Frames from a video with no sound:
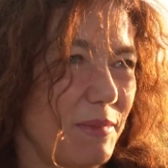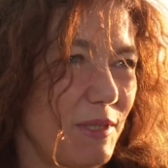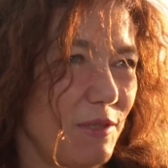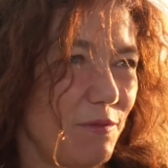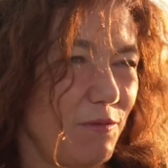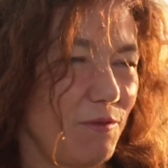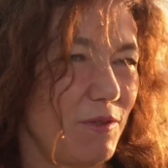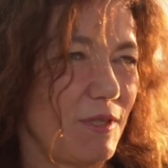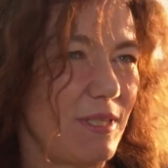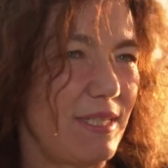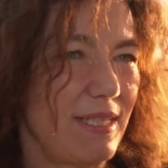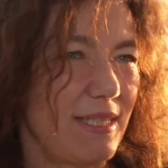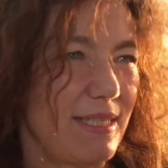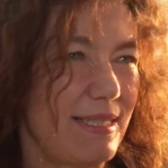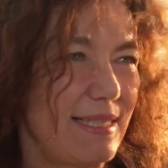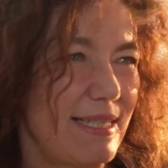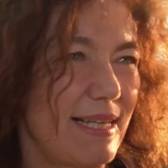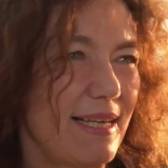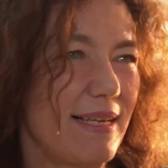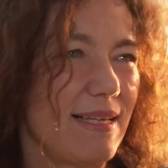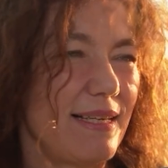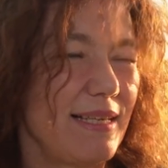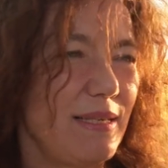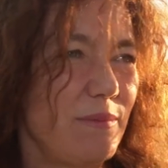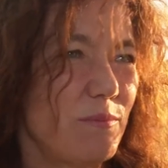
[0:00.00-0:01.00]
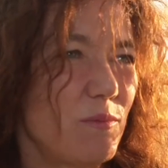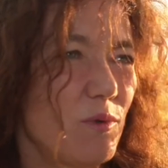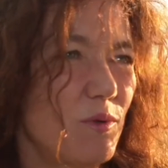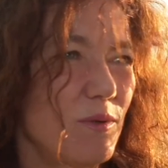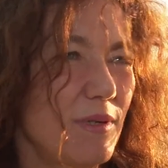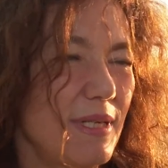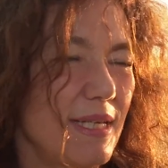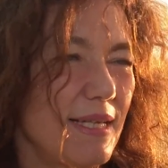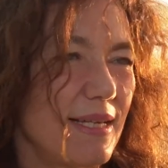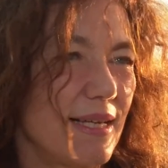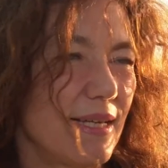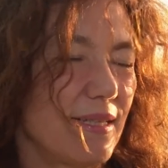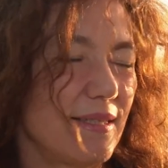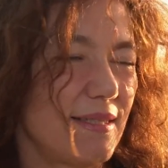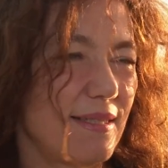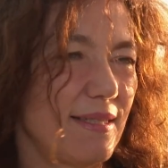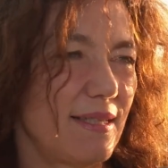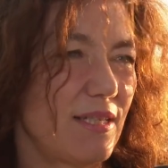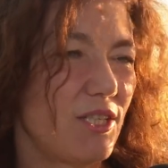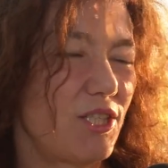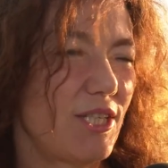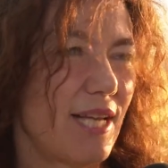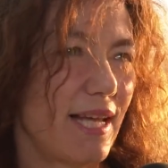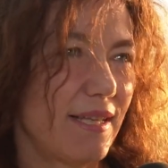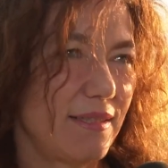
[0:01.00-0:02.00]
haben für die CAIMO die
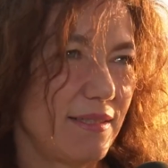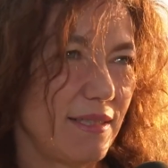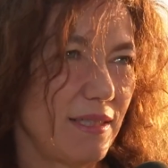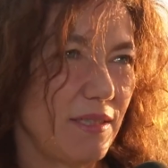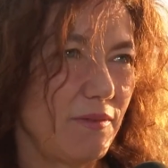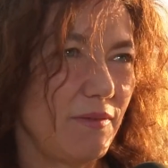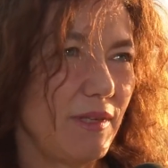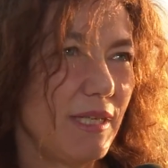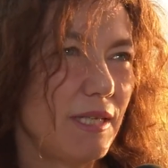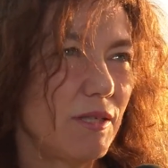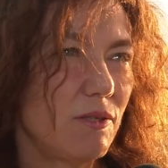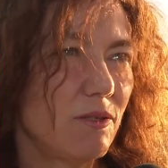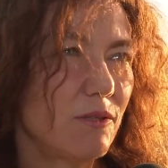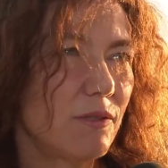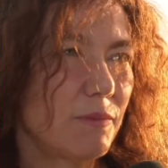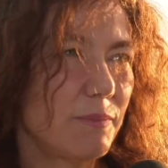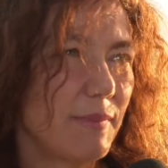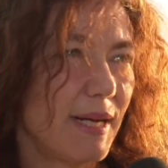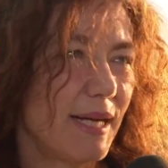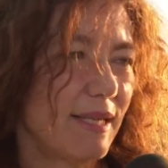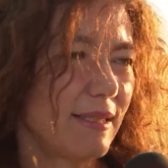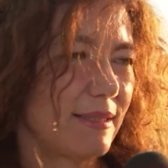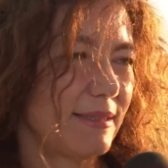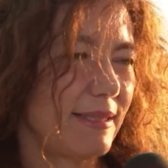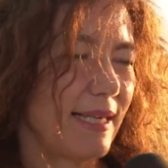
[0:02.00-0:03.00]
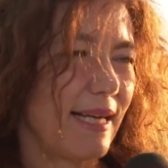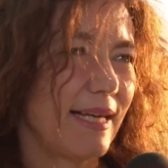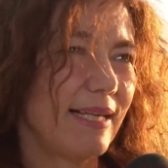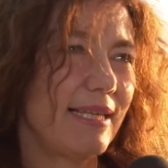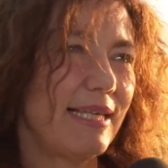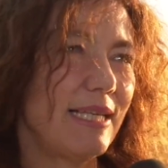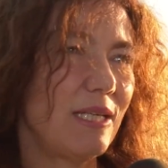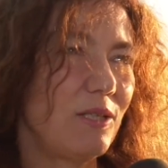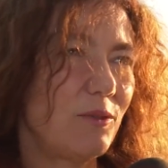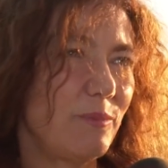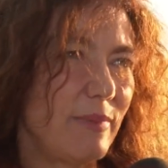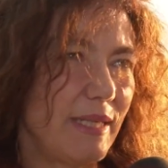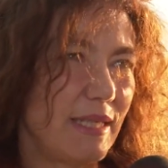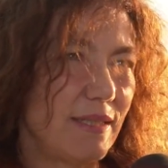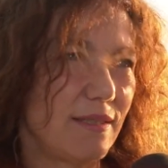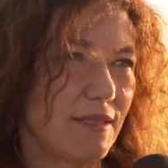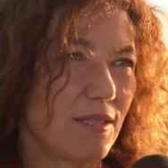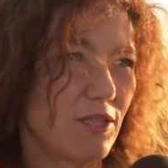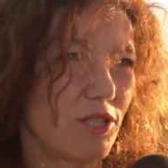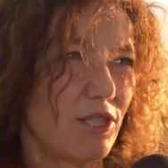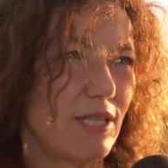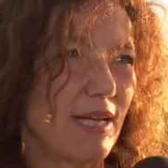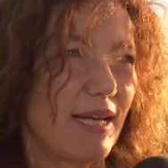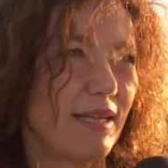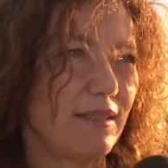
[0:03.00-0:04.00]
ganze Stadtentwicklung gemacht, ein
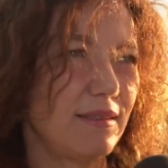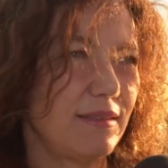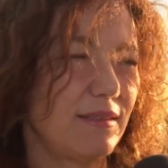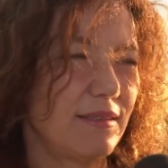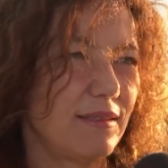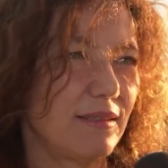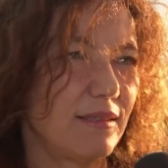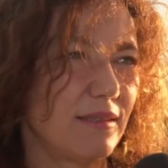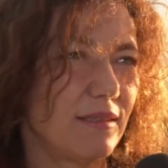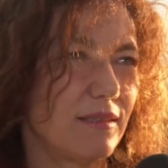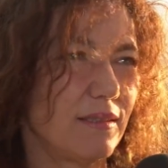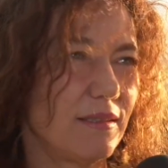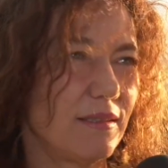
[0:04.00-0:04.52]
Kilometer Stadt